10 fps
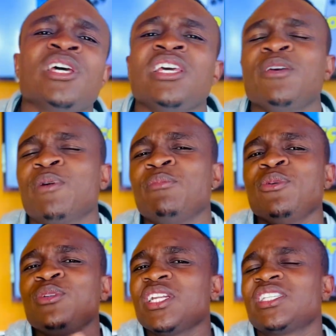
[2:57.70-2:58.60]
E para mim,
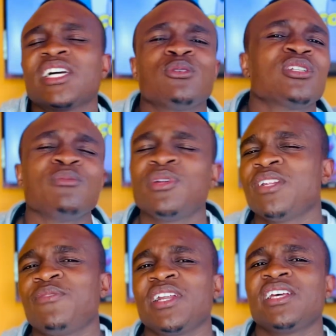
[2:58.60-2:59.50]
um 13 e 14 não é muita
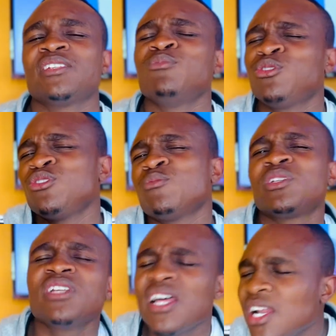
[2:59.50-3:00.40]
diferença. Muitos youtubers
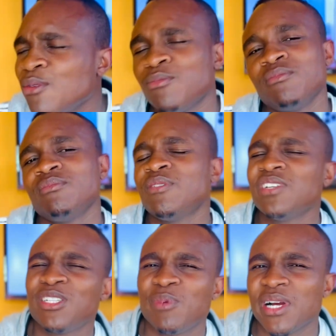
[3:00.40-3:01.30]
dizem, ah, não, mil vezes para